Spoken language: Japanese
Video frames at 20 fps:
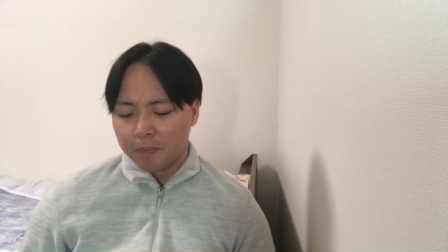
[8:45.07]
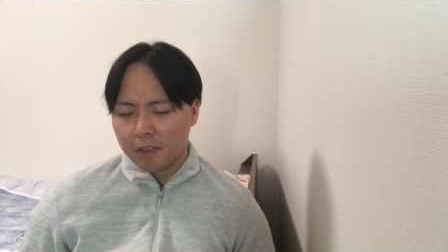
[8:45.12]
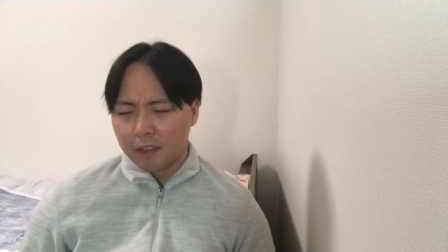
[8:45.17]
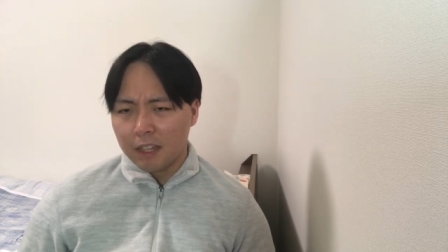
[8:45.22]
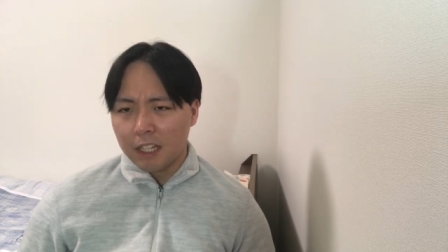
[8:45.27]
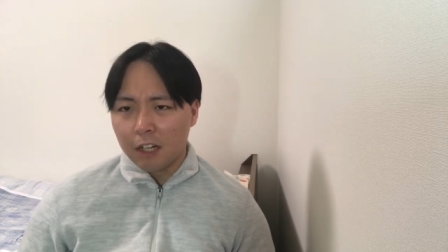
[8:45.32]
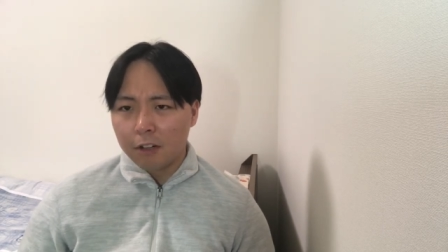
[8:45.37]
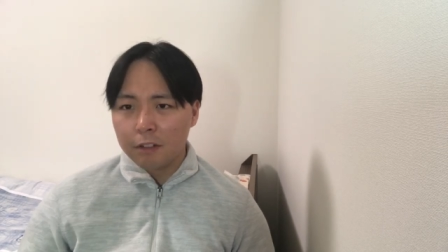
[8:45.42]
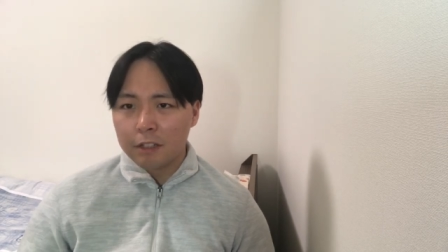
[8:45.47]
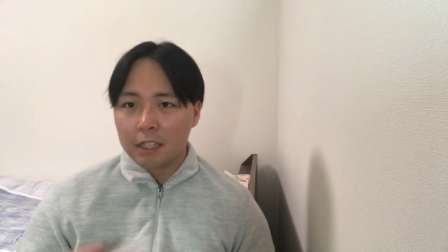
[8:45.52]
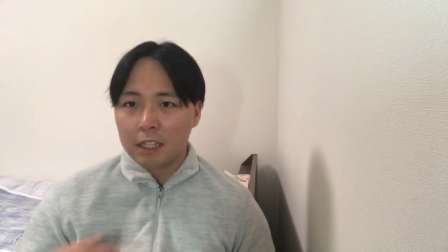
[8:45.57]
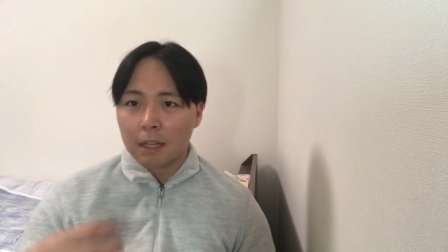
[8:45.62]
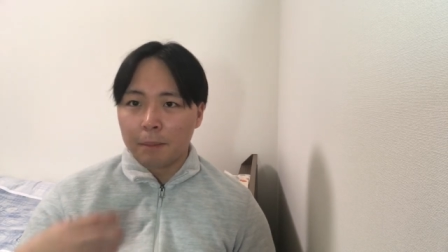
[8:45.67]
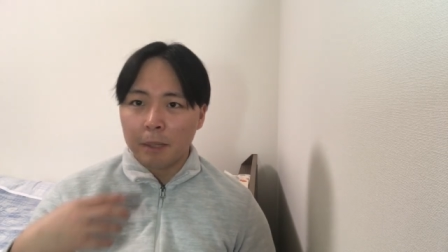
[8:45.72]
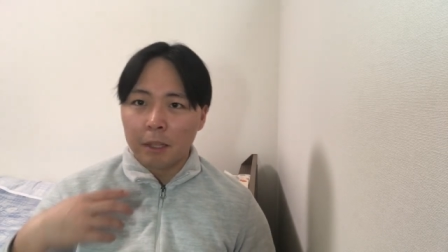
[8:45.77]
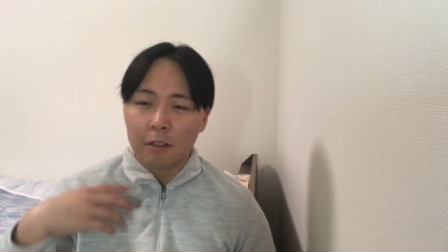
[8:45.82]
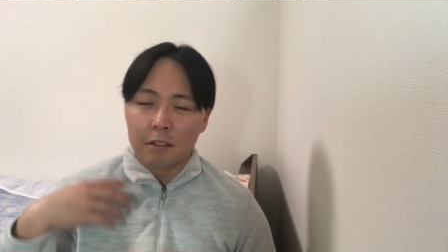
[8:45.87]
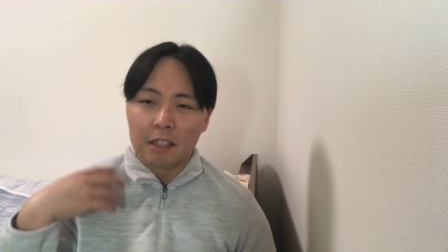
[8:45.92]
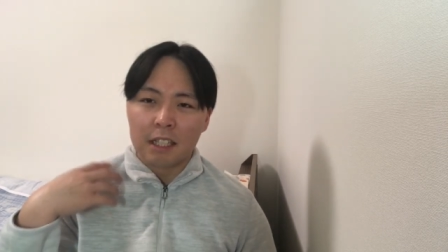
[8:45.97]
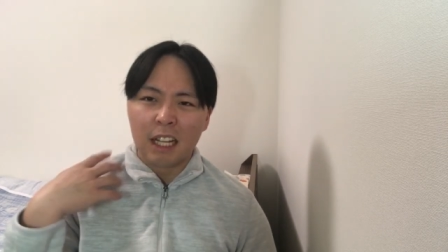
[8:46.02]
直すた
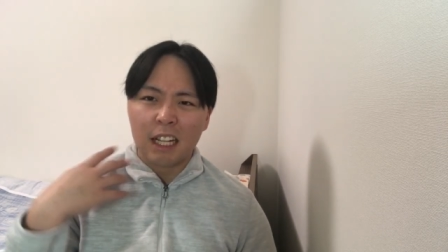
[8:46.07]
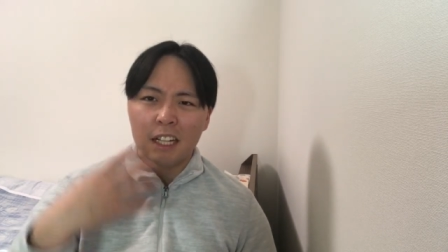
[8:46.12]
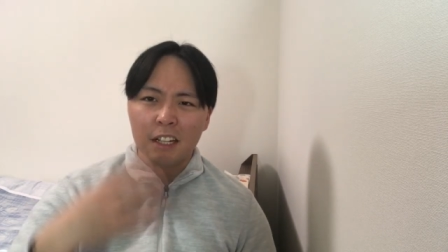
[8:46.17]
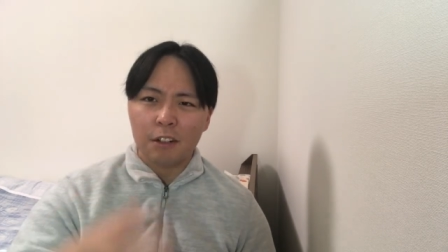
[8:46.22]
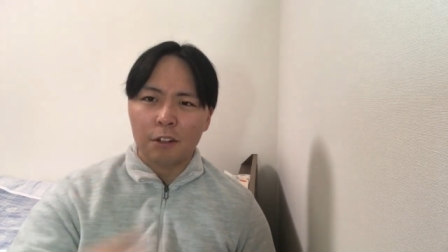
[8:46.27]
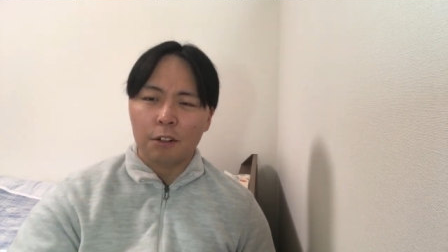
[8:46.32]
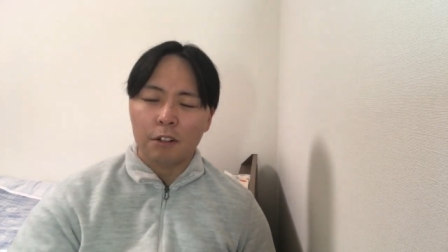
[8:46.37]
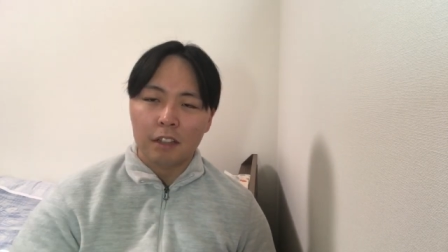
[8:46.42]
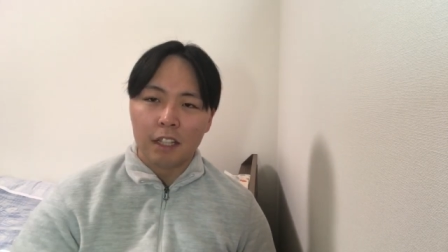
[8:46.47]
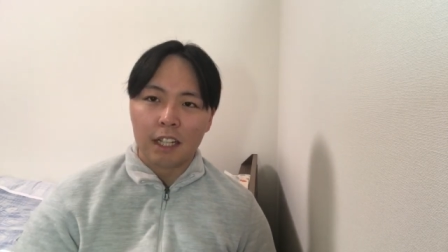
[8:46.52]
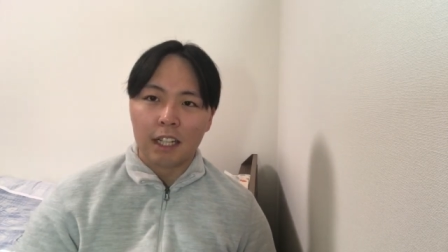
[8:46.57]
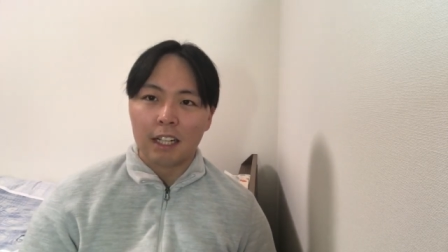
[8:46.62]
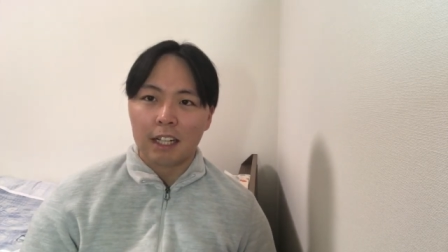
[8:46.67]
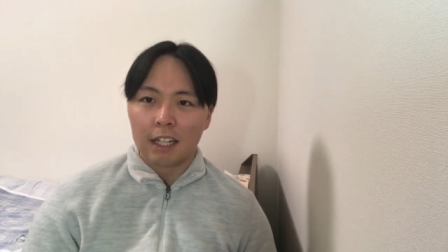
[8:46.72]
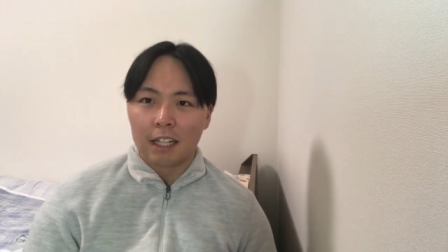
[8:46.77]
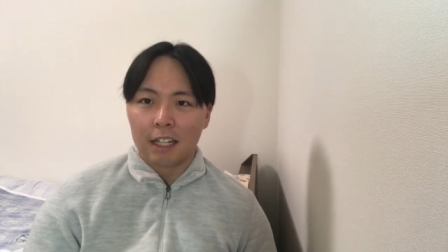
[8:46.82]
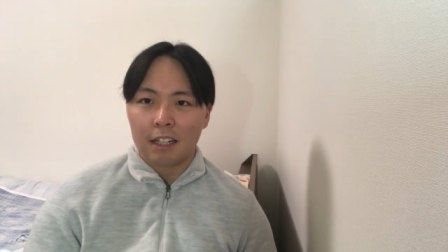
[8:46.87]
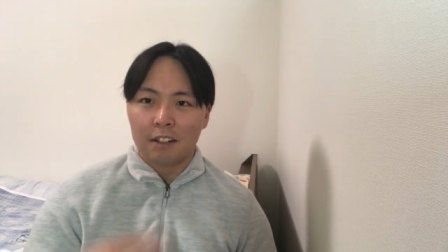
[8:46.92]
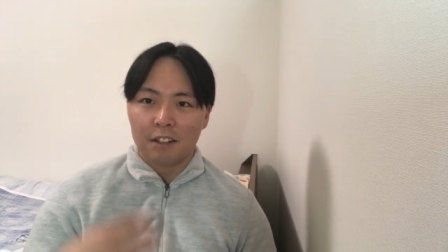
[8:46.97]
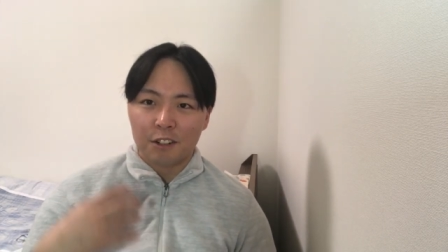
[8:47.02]
めの材料を投げ
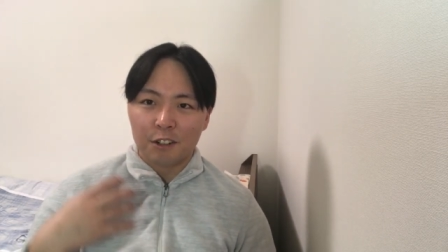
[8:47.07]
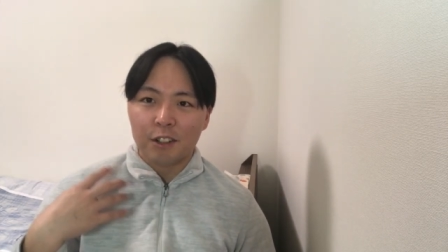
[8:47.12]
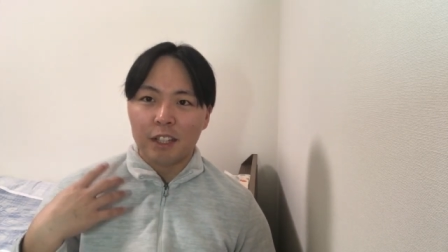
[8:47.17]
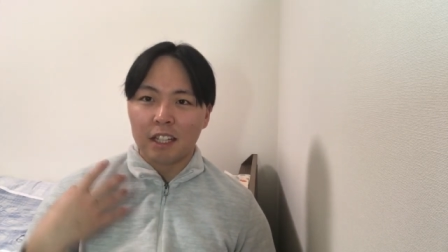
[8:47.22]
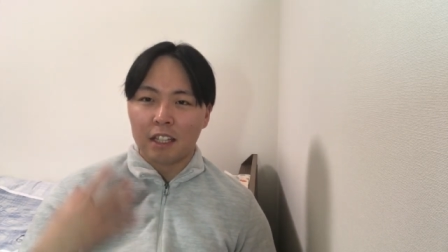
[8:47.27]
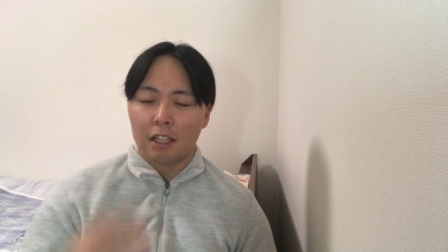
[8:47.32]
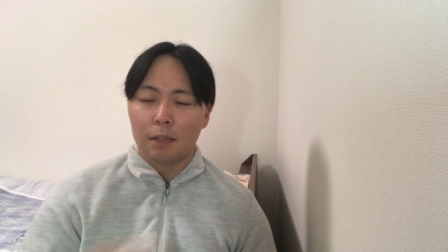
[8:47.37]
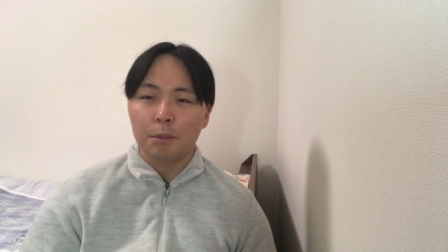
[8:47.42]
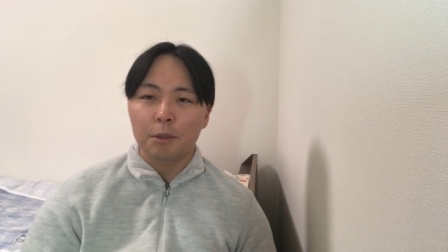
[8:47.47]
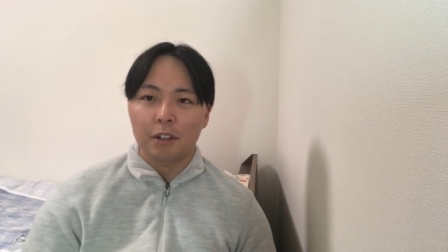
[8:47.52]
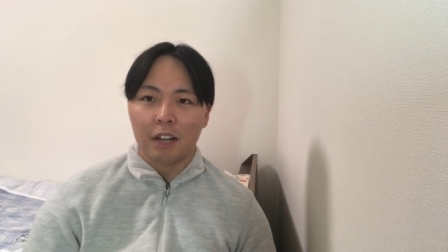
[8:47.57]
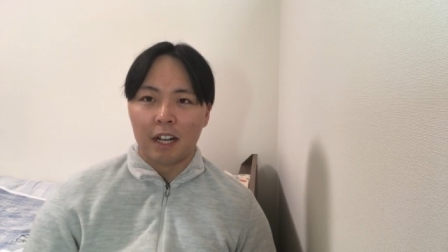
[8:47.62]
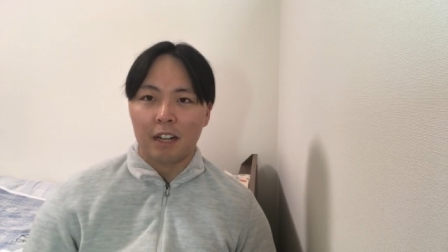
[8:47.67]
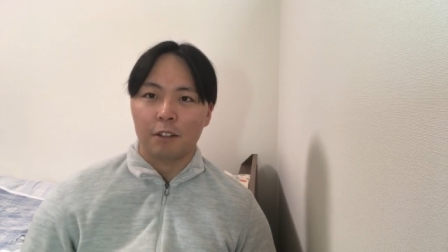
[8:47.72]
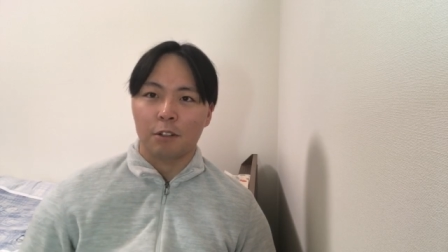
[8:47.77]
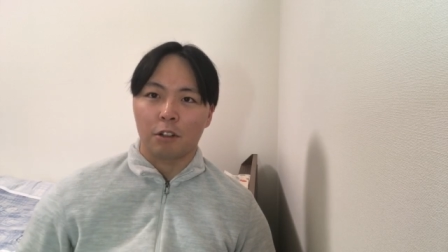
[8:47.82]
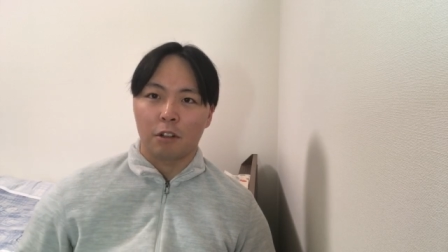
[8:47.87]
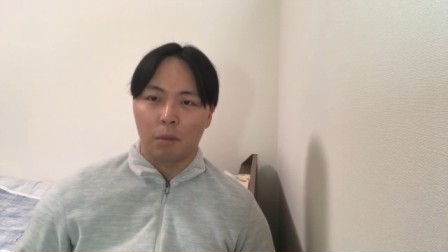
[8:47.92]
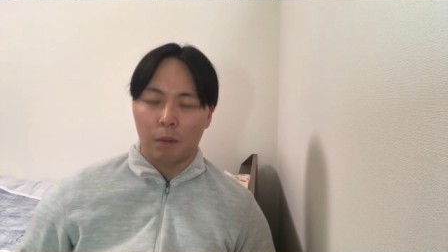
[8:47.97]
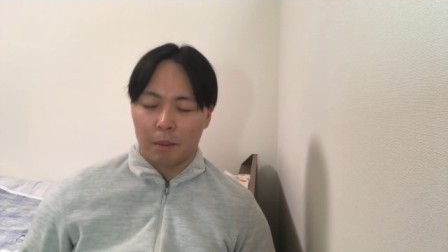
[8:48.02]
かけるような義務はあ
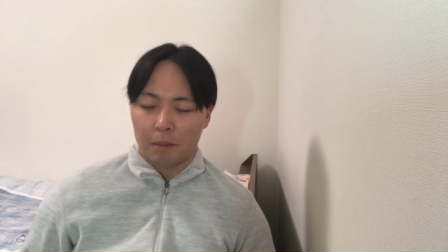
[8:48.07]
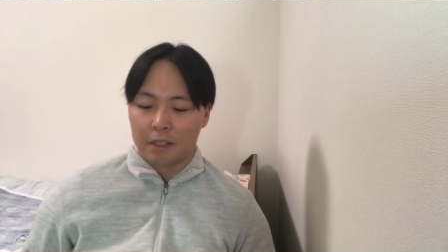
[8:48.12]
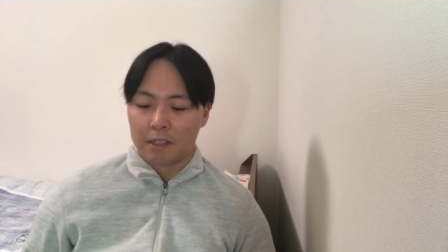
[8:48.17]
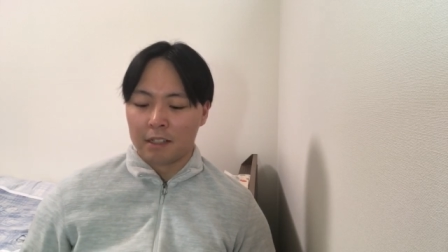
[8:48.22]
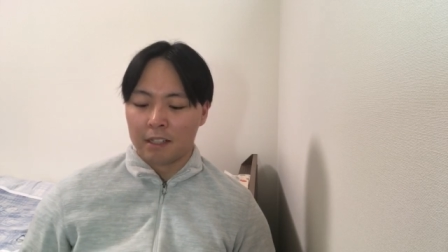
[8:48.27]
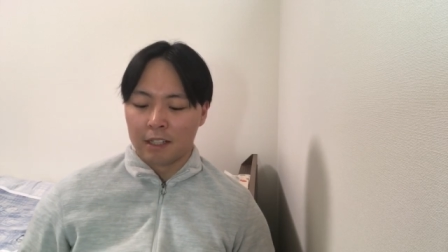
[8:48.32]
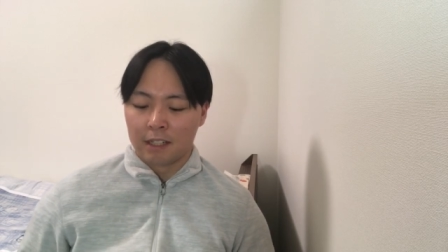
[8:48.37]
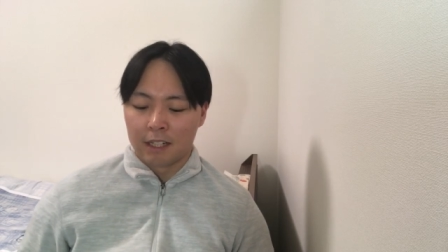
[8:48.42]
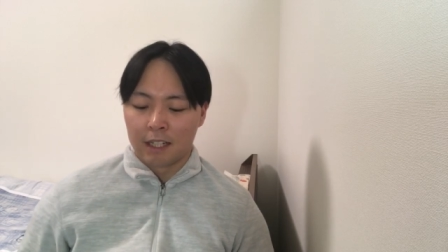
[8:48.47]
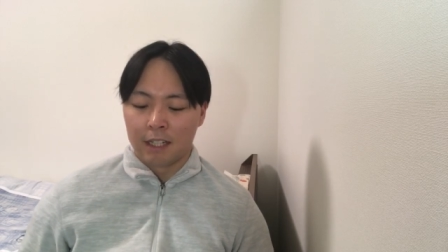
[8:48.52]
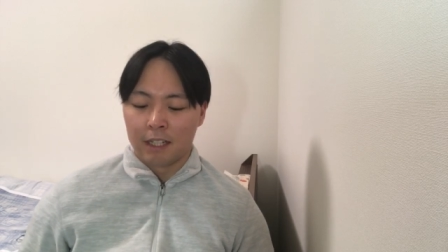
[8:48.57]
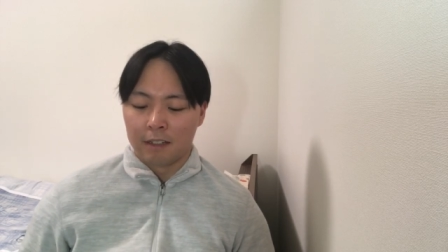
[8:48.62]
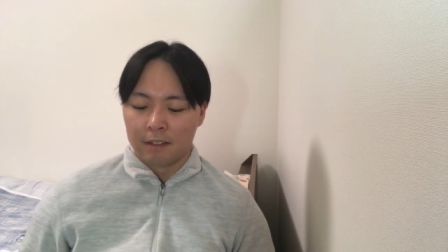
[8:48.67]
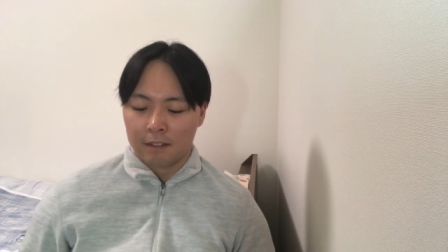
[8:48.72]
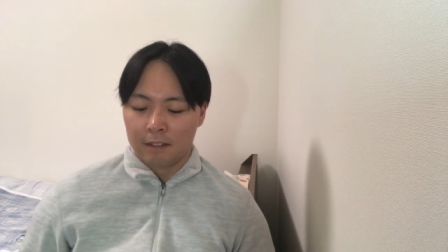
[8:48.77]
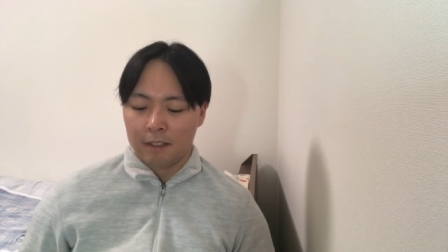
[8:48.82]
ると思います。はい。